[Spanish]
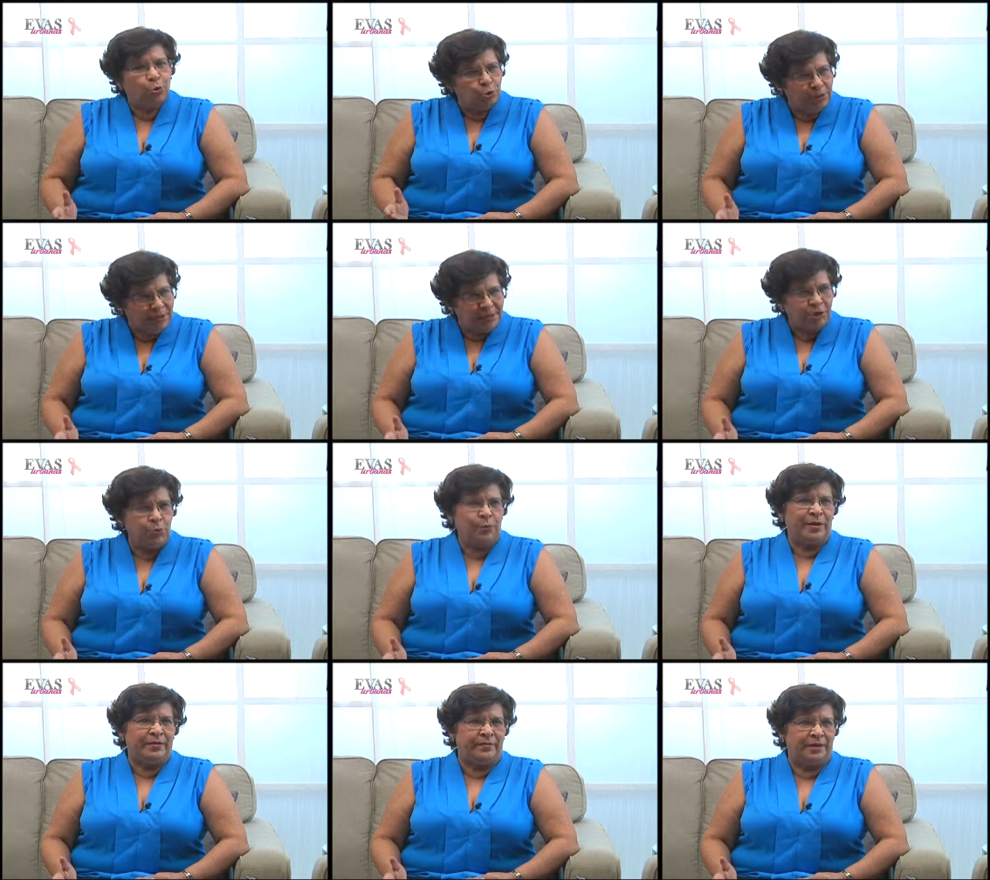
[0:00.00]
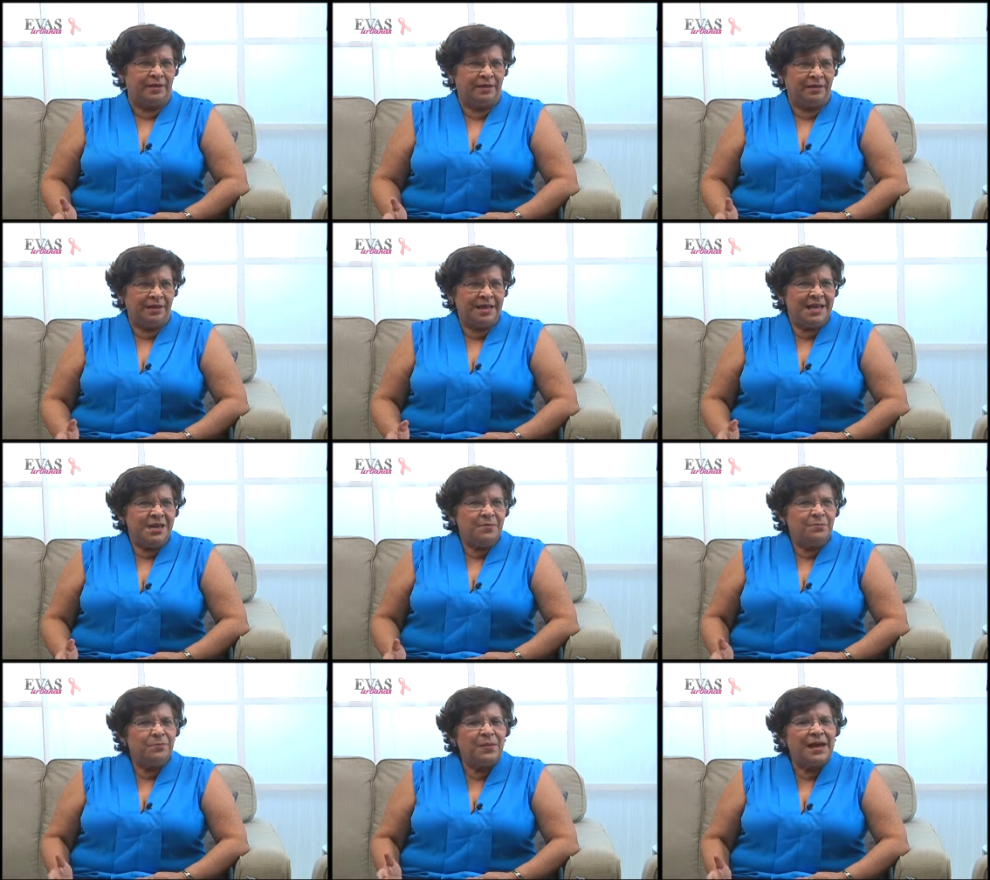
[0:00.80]
o 39.
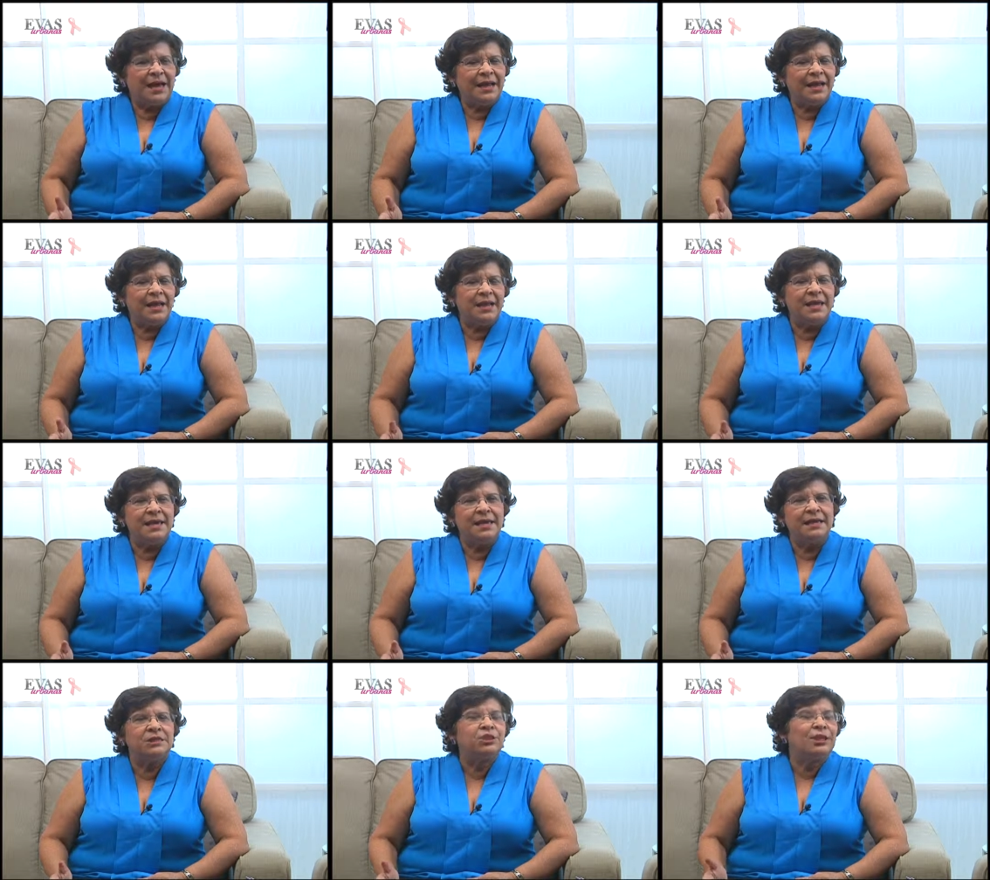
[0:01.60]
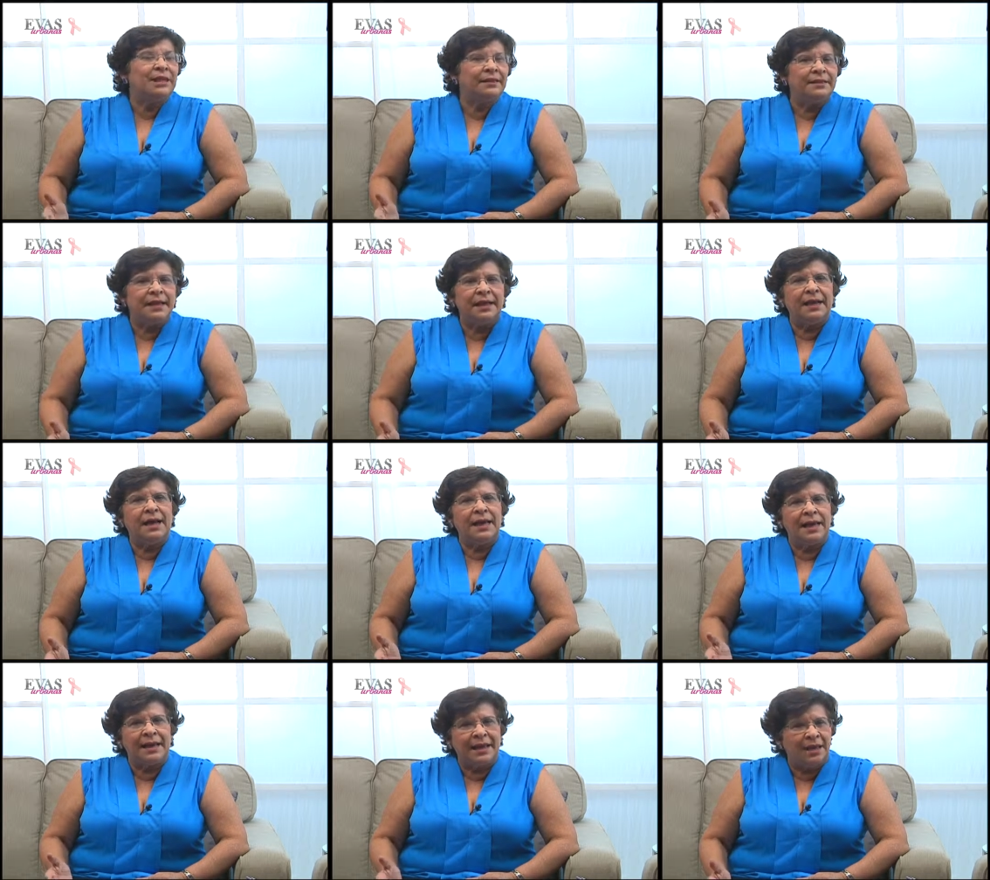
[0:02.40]
Para, y en
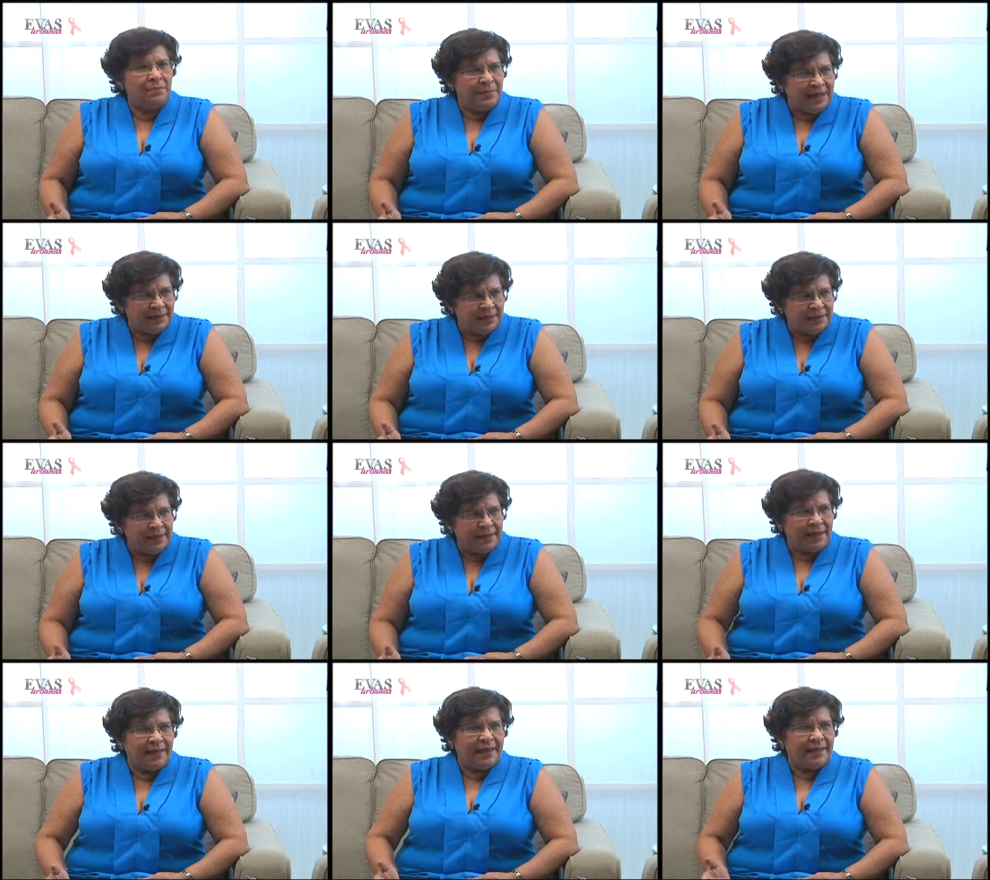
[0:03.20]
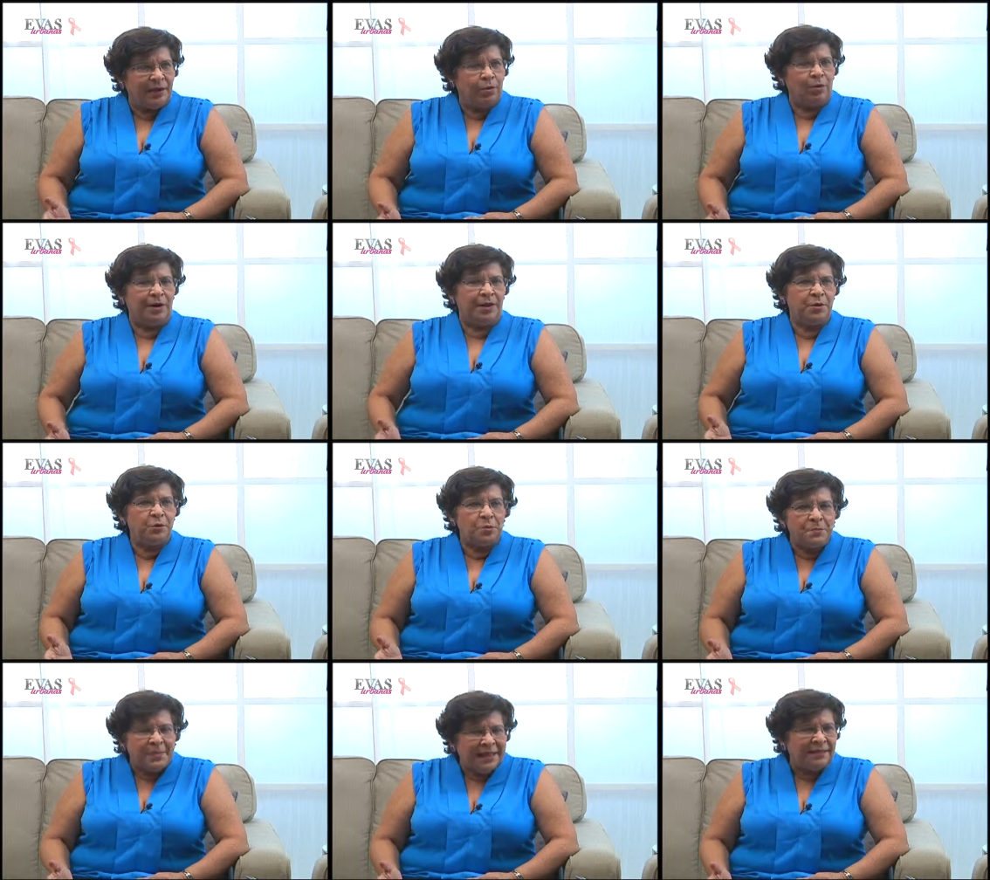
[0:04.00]
Chinandega, en el Mántica, en el
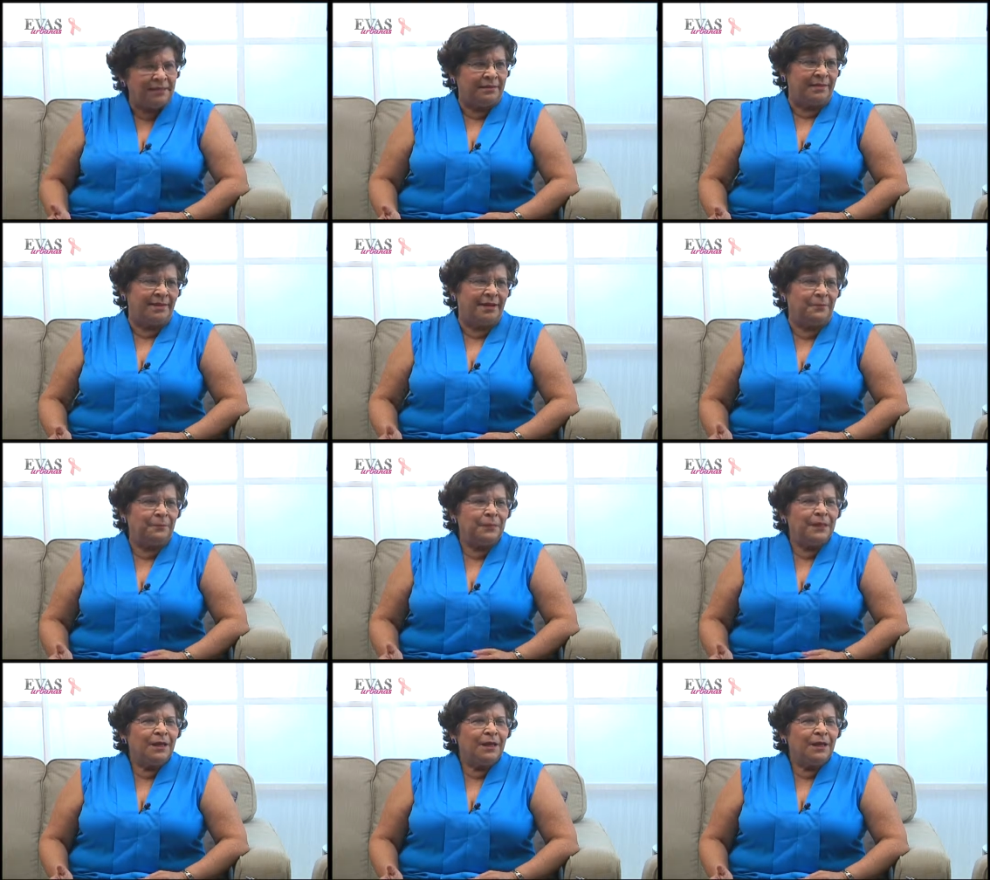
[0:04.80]
Colegio Mántica,